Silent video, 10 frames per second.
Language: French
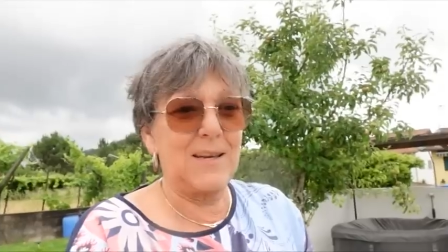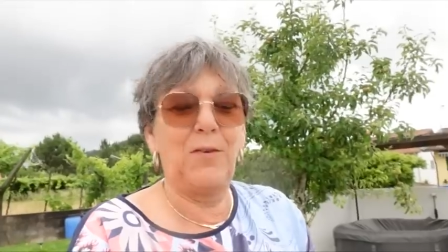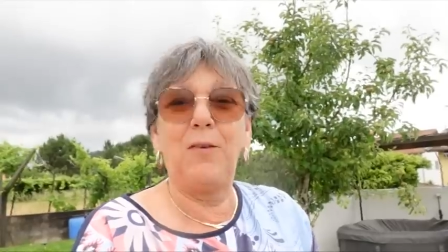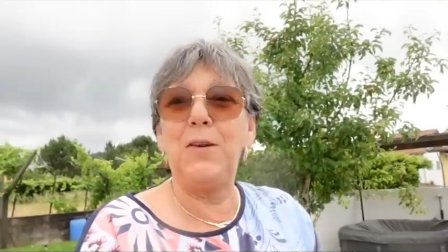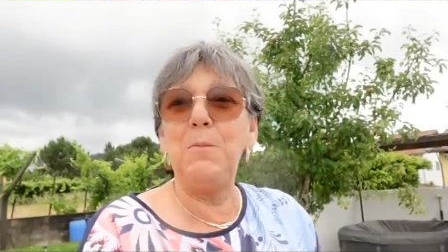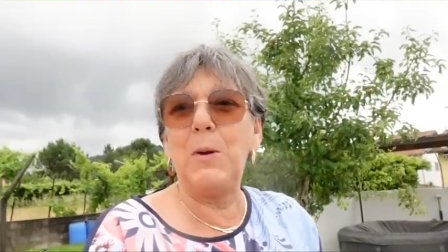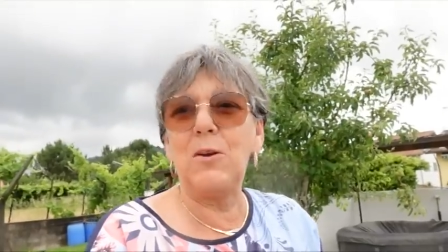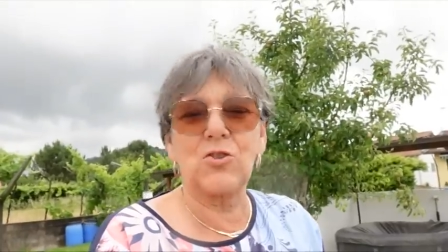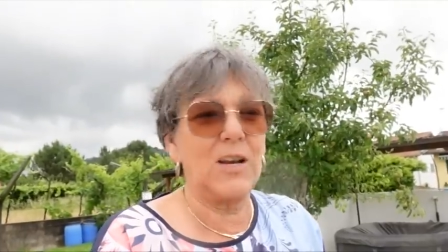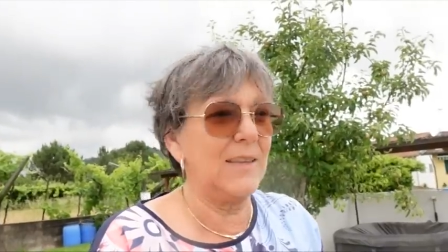Ça fait flipper
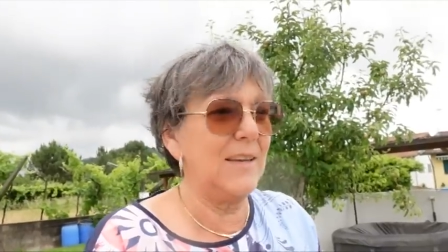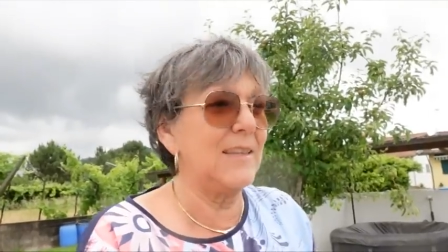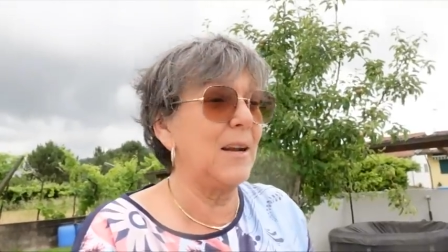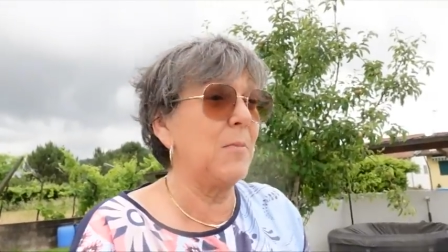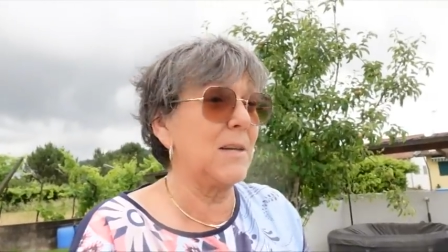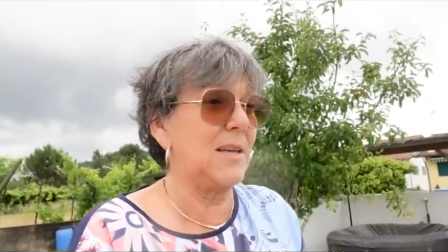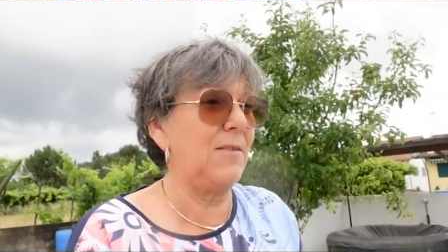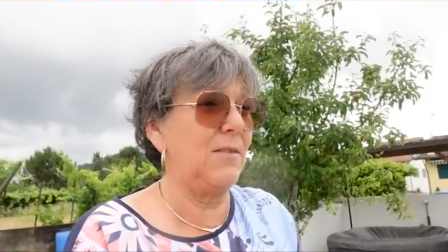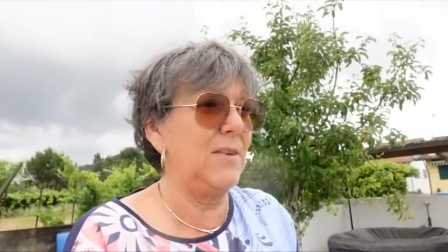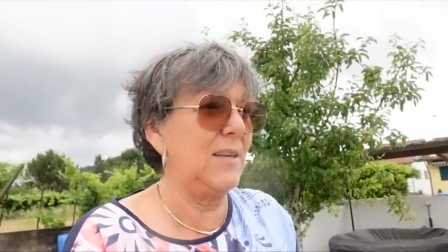le jardin tellement que ça
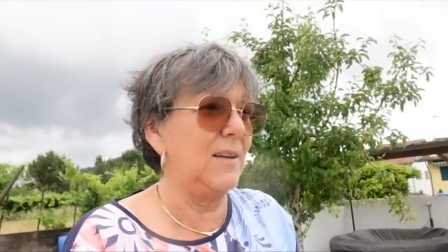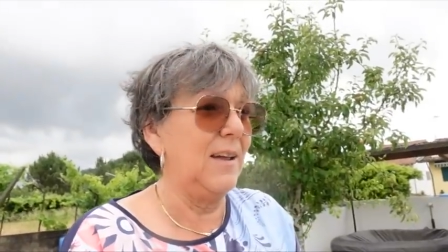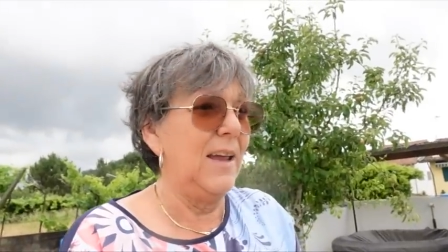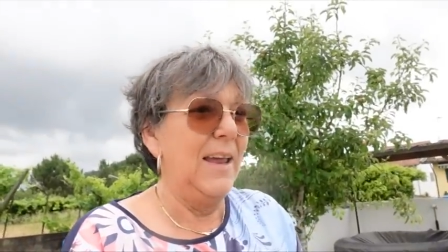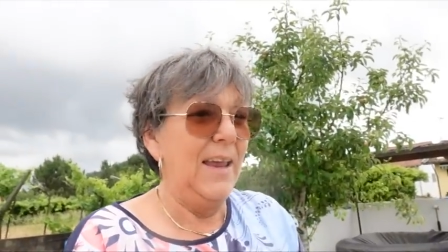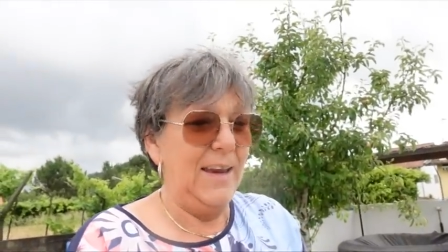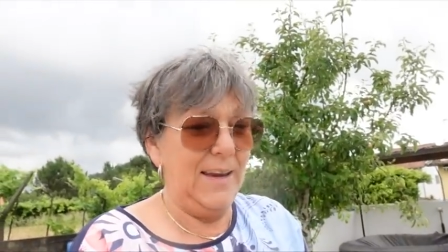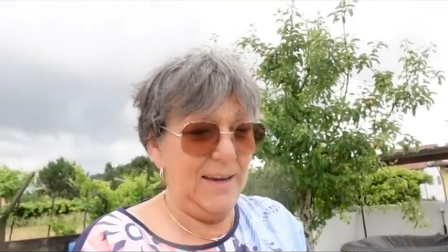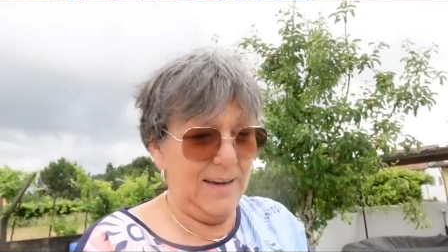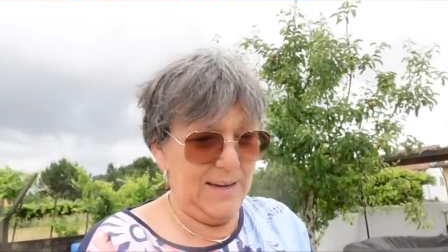va vite.
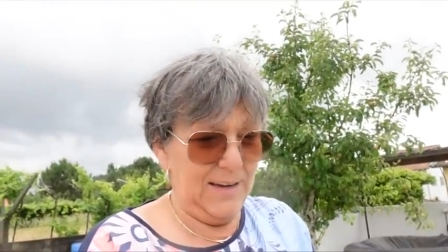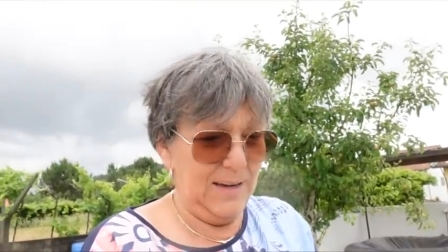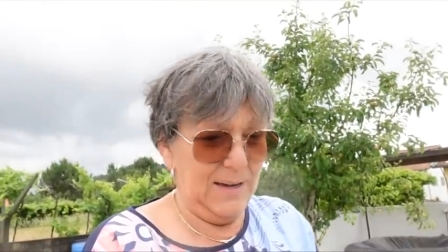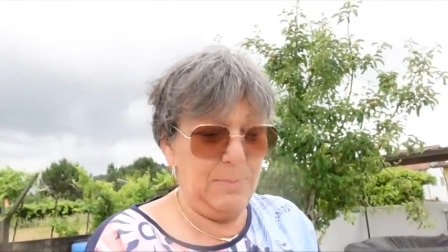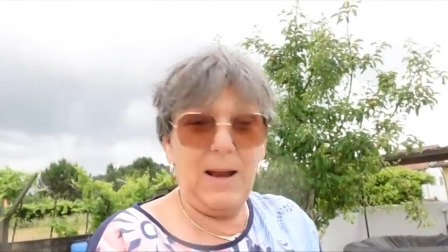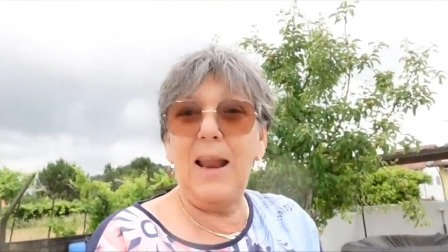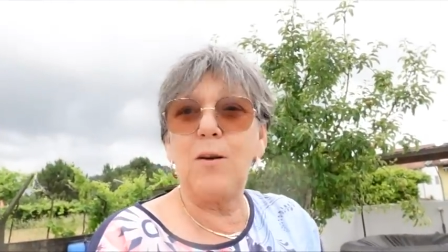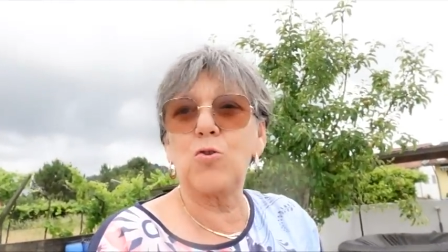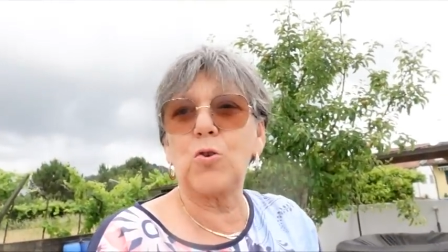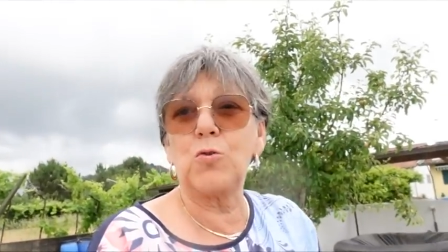Et ben
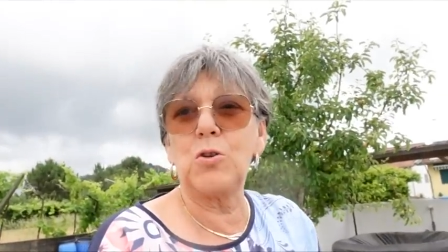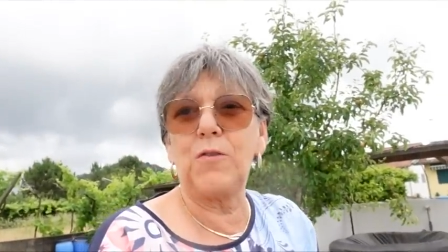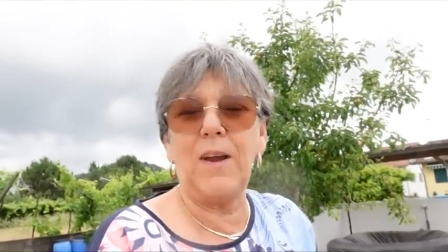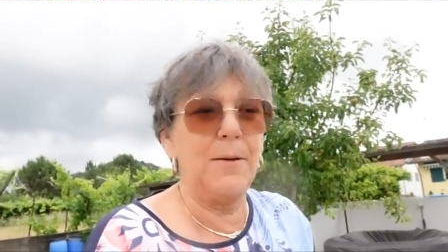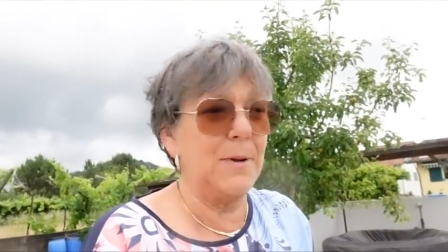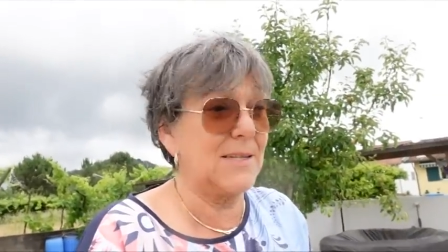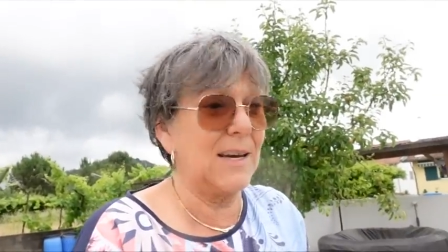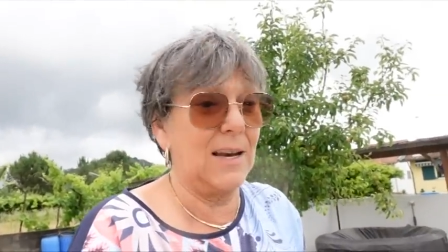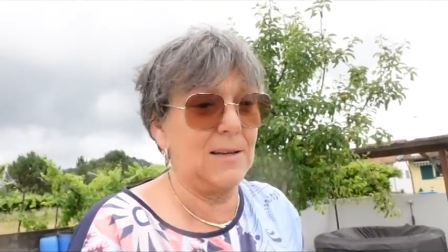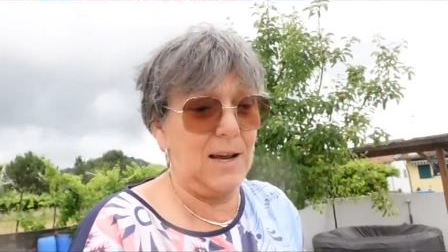là, aujourd'hui, je vais ramasser
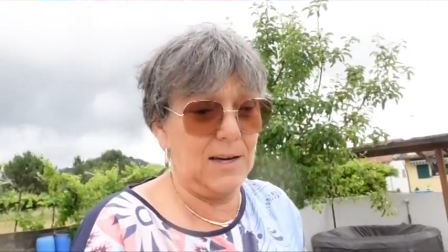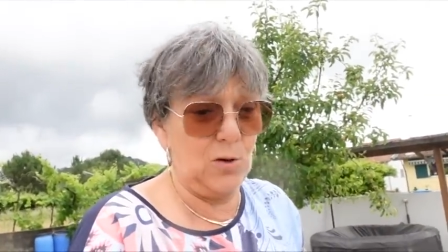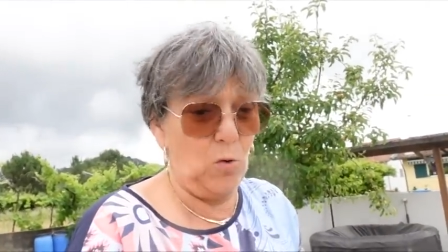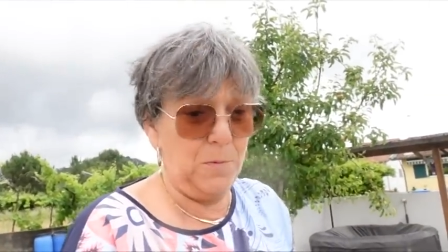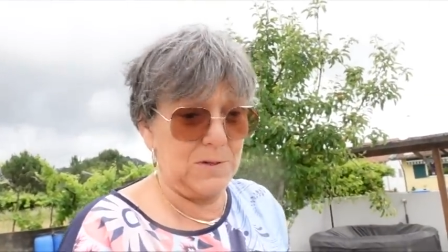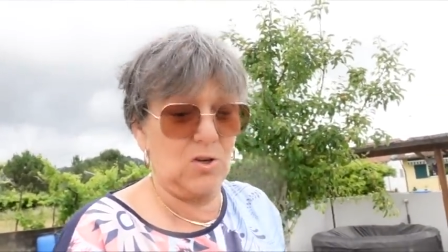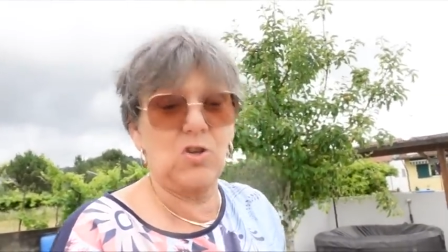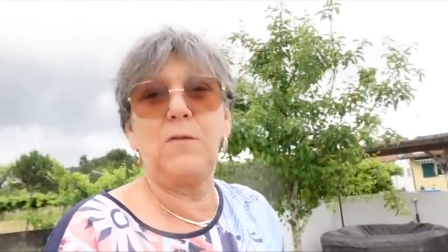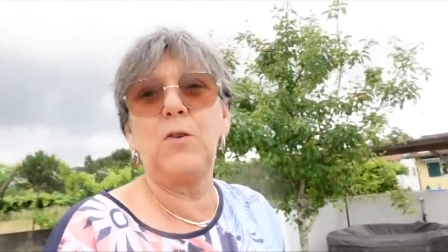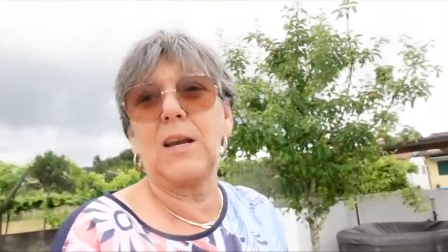quelques haricots parce que
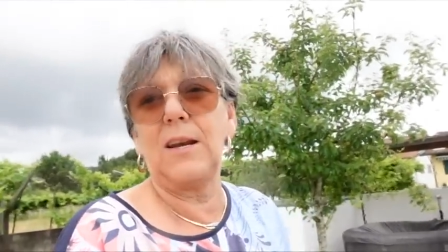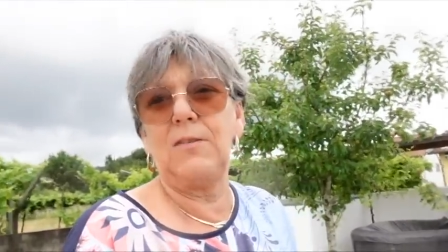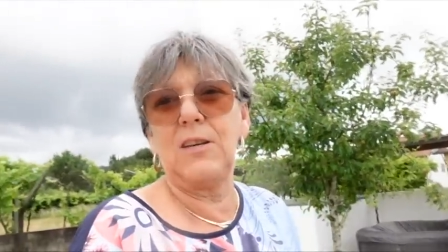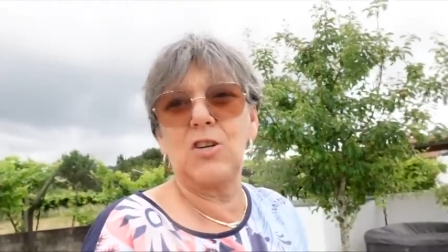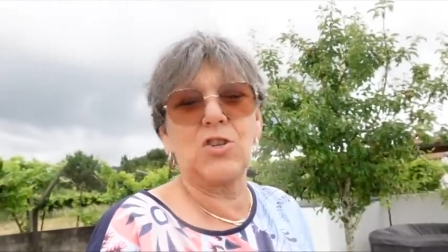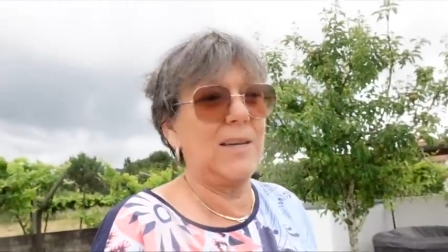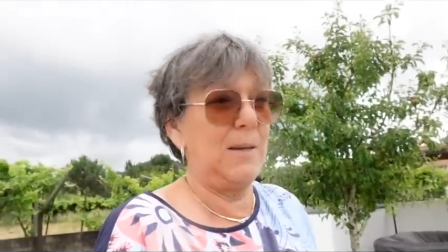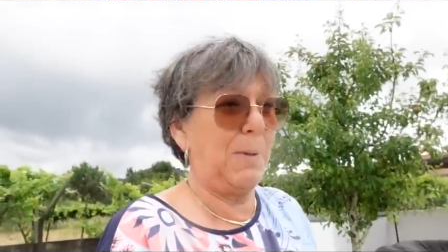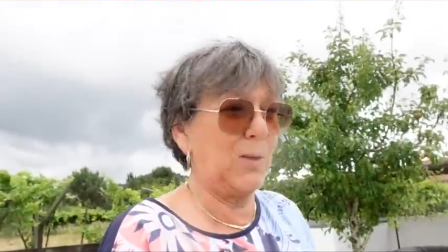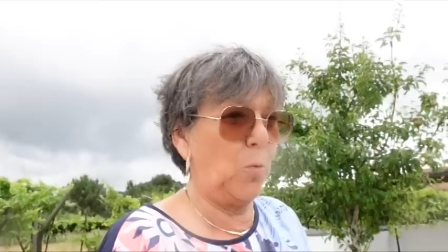j'ai vu qu'il y en avait déjà
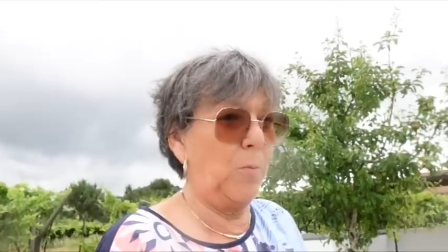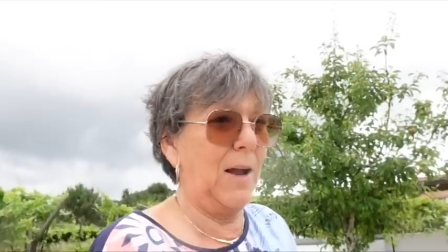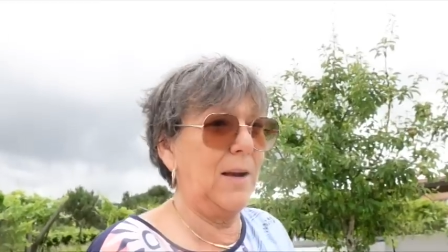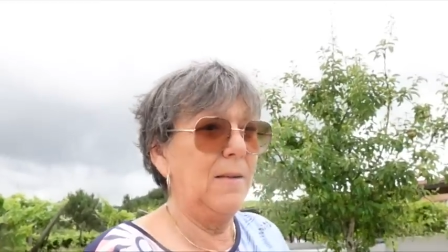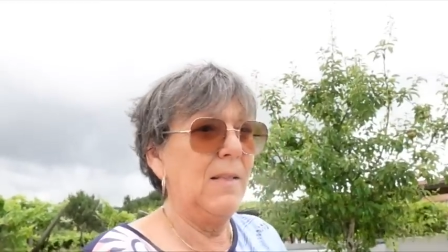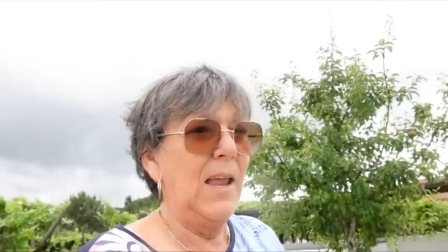des pas trop mal.